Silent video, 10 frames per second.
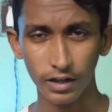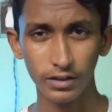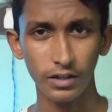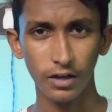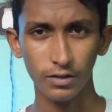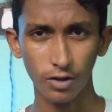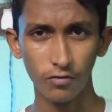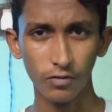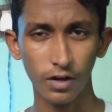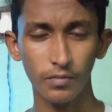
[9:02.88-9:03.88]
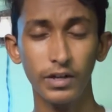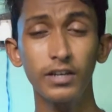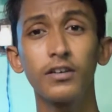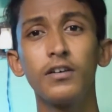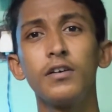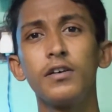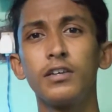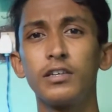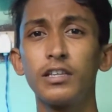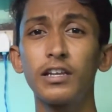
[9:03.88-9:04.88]
வர அந்த சாஃப்ட்வேர் அப்டேட்
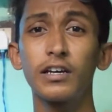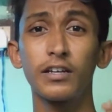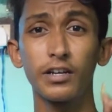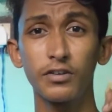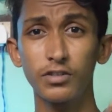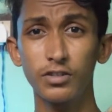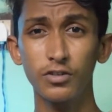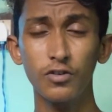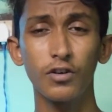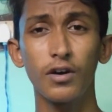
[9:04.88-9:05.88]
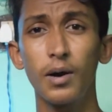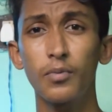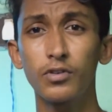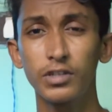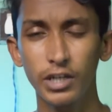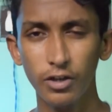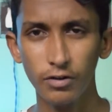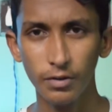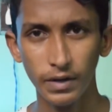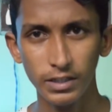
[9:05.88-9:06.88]
இதில் ரெண்டு வருஷத்துக்கும் அப்புறம்
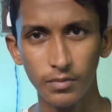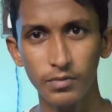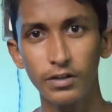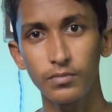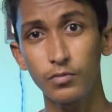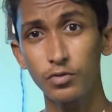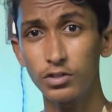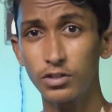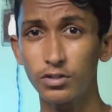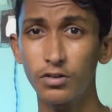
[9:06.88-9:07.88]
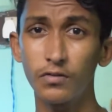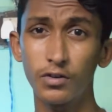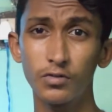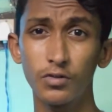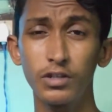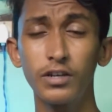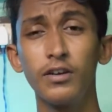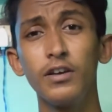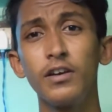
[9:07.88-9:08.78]
செக்யூரிட்டி பேட்ச் அப்டேட் மூணு வருஷத்துக்கும் வரும்னு சொல்லிட்டு